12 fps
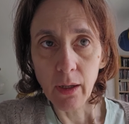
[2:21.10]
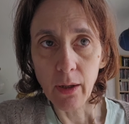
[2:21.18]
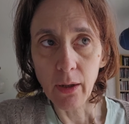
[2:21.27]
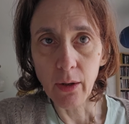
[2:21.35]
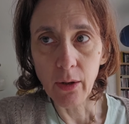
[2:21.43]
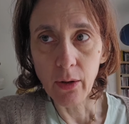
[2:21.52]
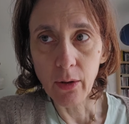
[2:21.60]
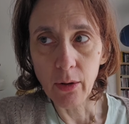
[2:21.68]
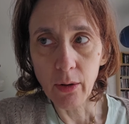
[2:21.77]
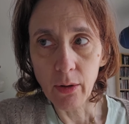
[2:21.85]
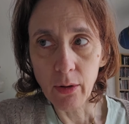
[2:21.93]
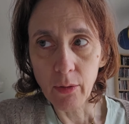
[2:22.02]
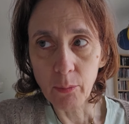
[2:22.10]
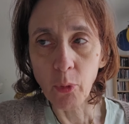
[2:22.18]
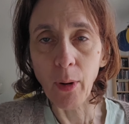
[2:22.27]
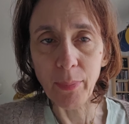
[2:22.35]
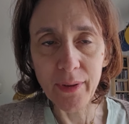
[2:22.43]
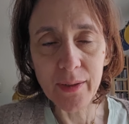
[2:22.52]
Euh,
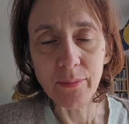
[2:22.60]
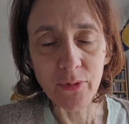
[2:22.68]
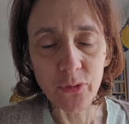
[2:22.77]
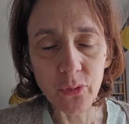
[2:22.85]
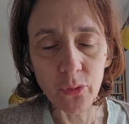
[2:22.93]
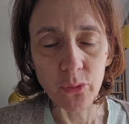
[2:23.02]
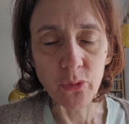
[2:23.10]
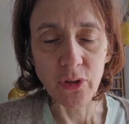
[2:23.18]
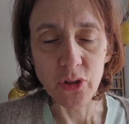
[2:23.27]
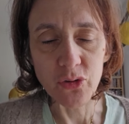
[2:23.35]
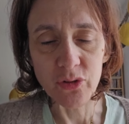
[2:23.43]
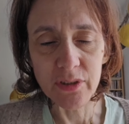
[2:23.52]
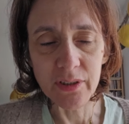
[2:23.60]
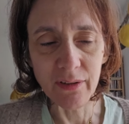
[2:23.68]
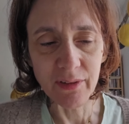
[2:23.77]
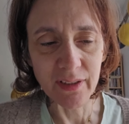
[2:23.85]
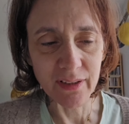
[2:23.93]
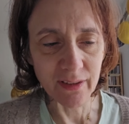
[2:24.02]
bon, après, bien sûr, tout ça, je lui dis
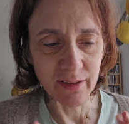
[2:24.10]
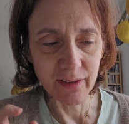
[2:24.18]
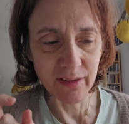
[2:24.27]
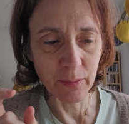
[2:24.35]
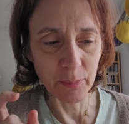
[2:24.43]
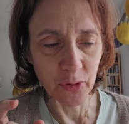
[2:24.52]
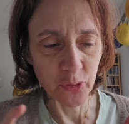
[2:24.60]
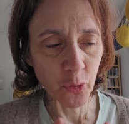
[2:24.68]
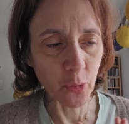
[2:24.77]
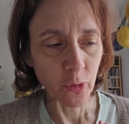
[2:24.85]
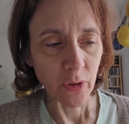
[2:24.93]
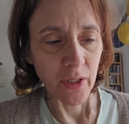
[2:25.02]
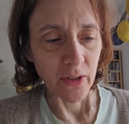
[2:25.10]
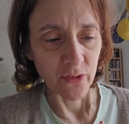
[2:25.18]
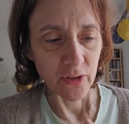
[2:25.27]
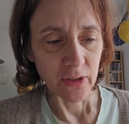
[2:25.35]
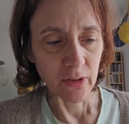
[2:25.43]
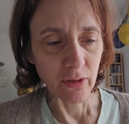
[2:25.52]
avec
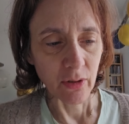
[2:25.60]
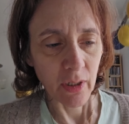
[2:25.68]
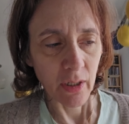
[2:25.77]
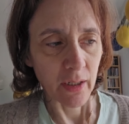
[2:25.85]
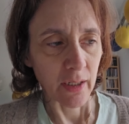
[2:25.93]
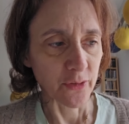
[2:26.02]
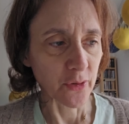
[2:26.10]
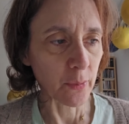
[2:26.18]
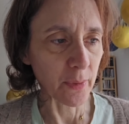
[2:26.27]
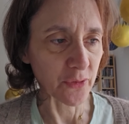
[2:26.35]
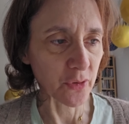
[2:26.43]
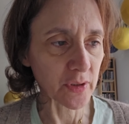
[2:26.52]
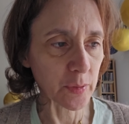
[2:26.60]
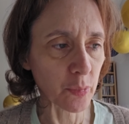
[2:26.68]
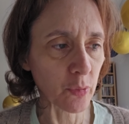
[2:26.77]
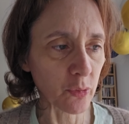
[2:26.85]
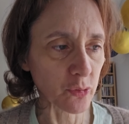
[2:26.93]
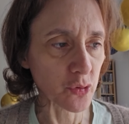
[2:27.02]
c'est que la seule personne qui
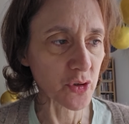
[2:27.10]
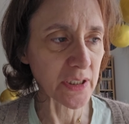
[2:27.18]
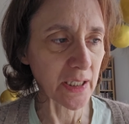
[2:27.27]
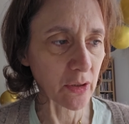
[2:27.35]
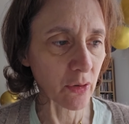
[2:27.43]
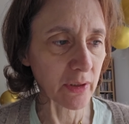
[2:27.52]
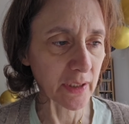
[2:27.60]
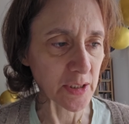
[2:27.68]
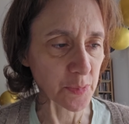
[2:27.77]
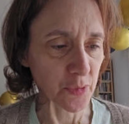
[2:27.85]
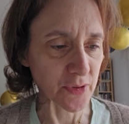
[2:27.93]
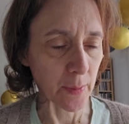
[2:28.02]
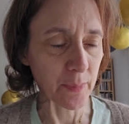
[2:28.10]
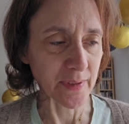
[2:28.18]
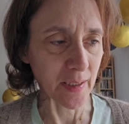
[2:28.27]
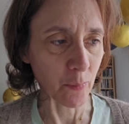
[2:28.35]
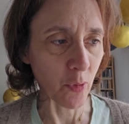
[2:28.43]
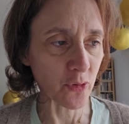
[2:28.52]
peut juger quelqu'un irresponsable
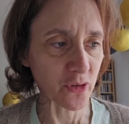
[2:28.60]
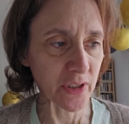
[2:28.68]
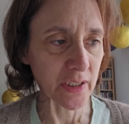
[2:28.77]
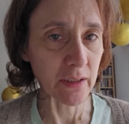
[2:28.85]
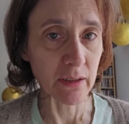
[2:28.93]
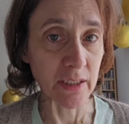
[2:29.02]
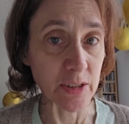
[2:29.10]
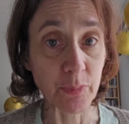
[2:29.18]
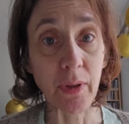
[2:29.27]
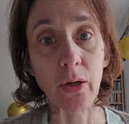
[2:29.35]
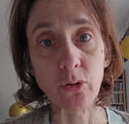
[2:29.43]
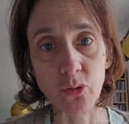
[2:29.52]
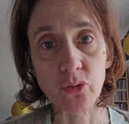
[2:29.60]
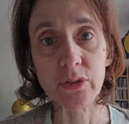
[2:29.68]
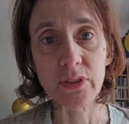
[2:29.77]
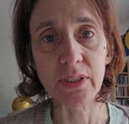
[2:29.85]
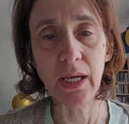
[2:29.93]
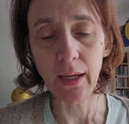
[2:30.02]
pénalement, c'est l'expert
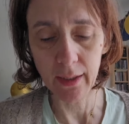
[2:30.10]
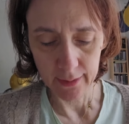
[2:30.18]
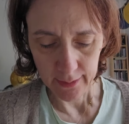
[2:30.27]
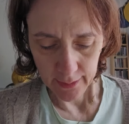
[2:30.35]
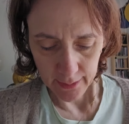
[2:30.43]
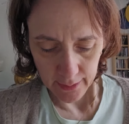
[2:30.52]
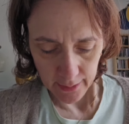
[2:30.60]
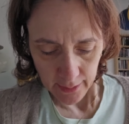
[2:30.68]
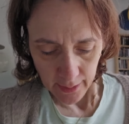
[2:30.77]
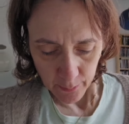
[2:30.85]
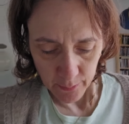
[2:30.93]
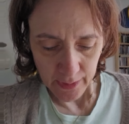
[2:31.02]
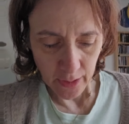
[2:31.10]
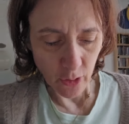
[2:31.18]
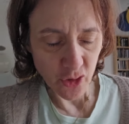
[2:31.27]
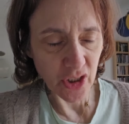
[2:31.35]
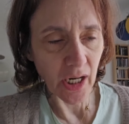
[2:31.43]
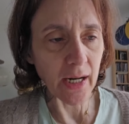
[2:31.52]
judiciaire. Mais
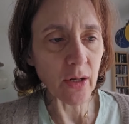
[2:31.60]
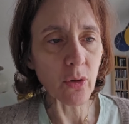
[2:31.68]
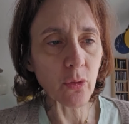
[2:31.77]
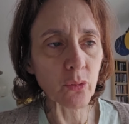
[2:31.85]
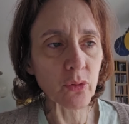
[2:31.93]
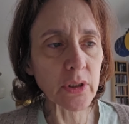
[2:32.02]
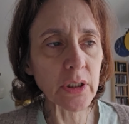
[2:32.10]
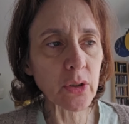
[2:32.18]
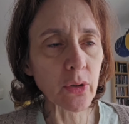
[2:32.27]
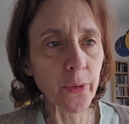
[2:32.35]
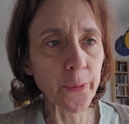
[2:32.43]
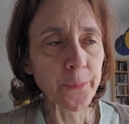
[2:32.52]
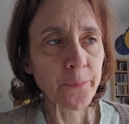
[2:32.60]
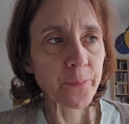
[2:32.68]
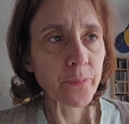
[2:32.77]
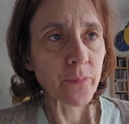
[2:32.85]
en général, on dit que.